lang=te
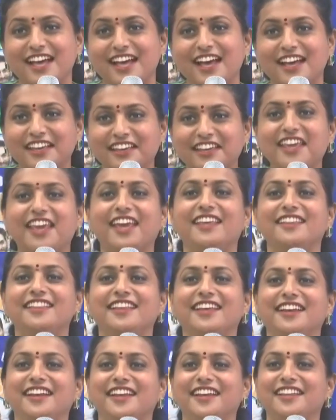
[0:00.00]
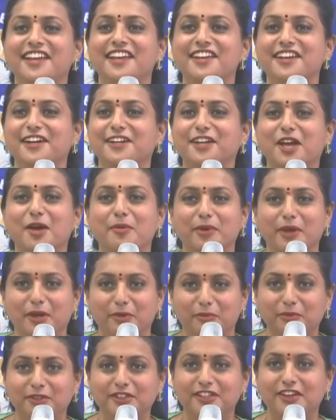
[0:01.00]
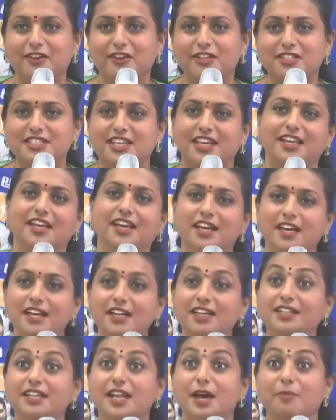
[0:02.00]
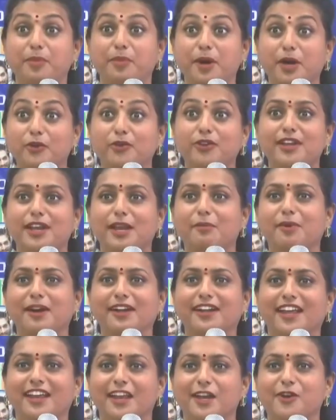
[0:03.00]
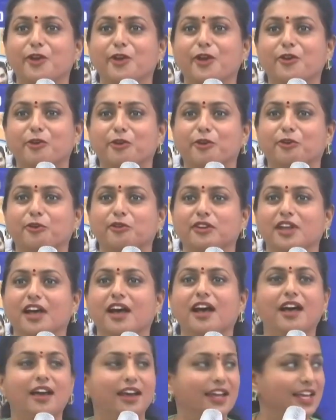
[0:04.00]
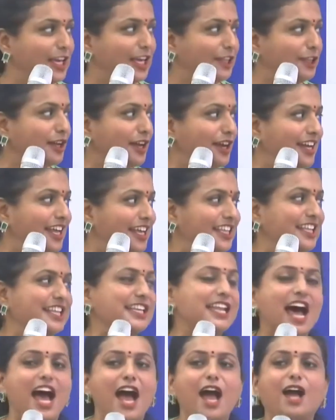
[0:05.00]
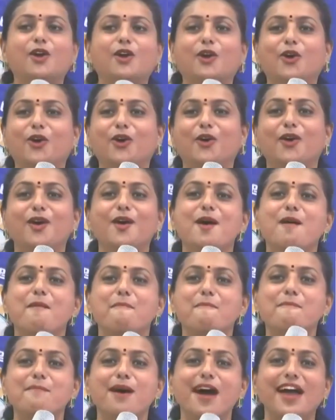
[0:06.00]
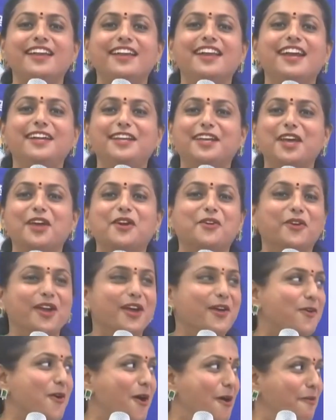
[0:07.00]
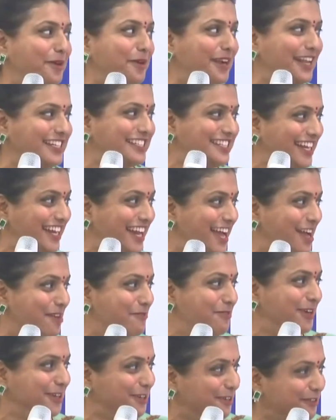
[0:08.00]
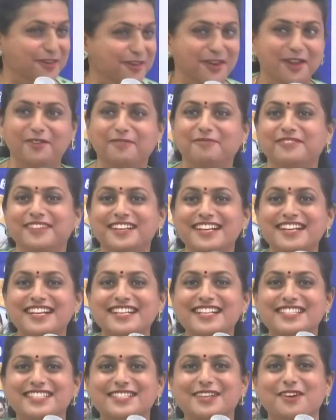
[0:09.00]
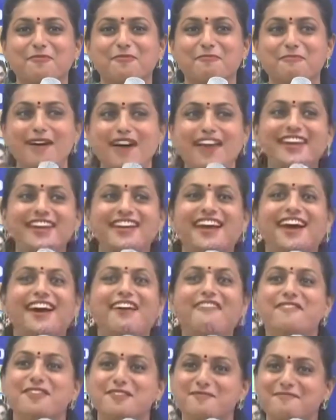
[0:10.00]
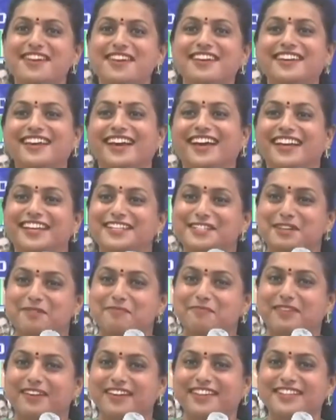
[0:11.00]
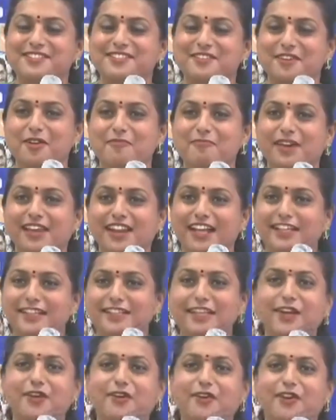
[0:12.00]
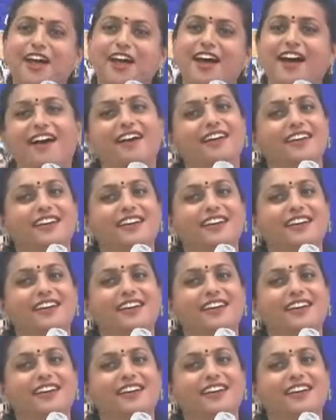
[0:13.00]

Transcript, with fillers: తగ్గేదే లేదన్నట్టుగా మీరు ముందుకొచ్చి నా పరువు నిలబెట్టాలని కూడా కోరుకుంటా ఎందుకంటే ఇది నాకు బైరెడ్డికి కూడా కాంపిటీషన్ లాగా పెట్టుకున్నాం సో మెన్కా విమెన్కా అని చెప్పి సో మీరందరూ కూడా